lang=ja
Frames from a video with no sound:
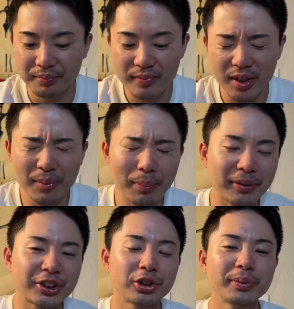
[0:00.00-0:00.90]
でもやっ
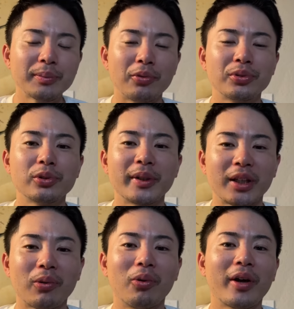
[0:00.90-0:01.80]
ぱ守備も含め
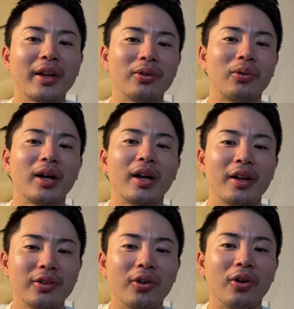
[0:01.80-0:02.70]
た貢献度を考え
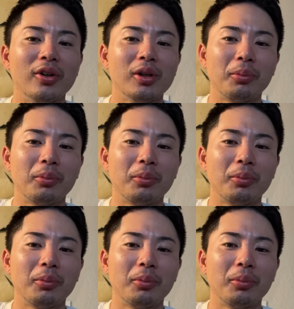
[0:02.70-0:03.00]
ると、